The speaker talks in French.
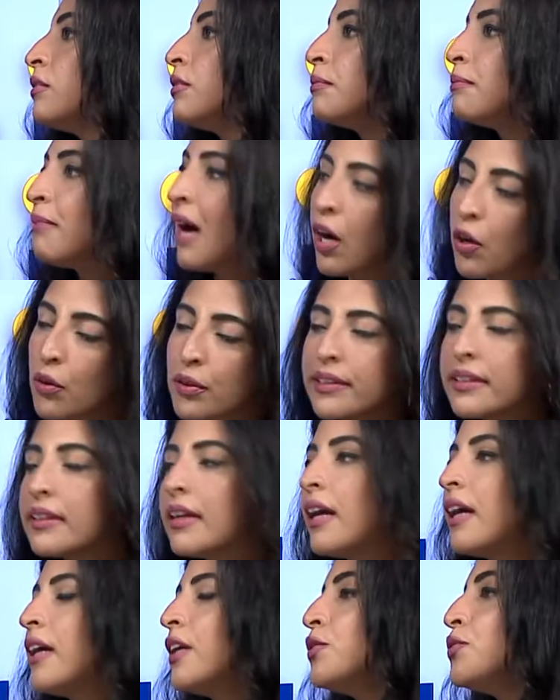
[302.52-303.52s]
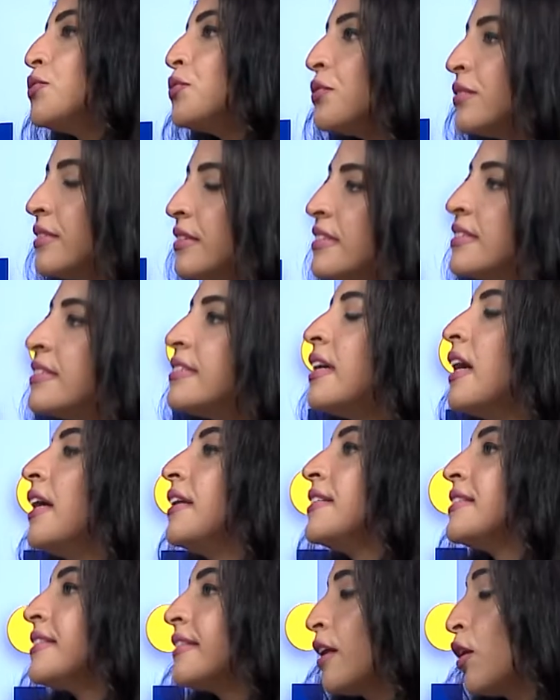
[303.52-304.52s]
marocaine, tunisienne,
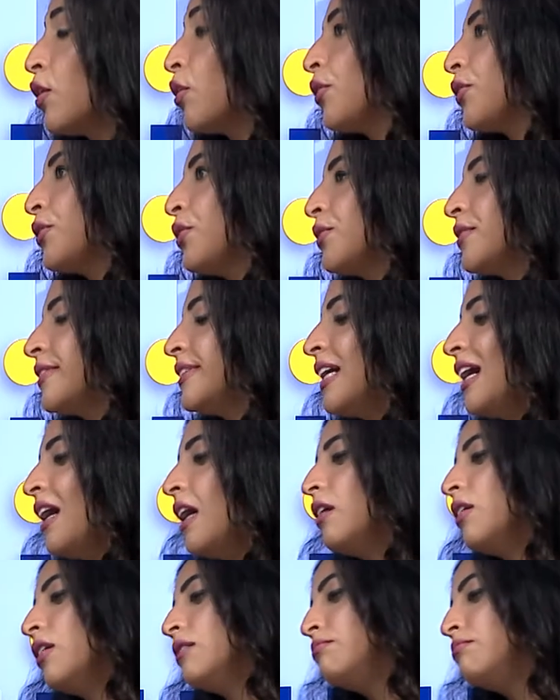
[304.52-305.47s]
etc., orientale.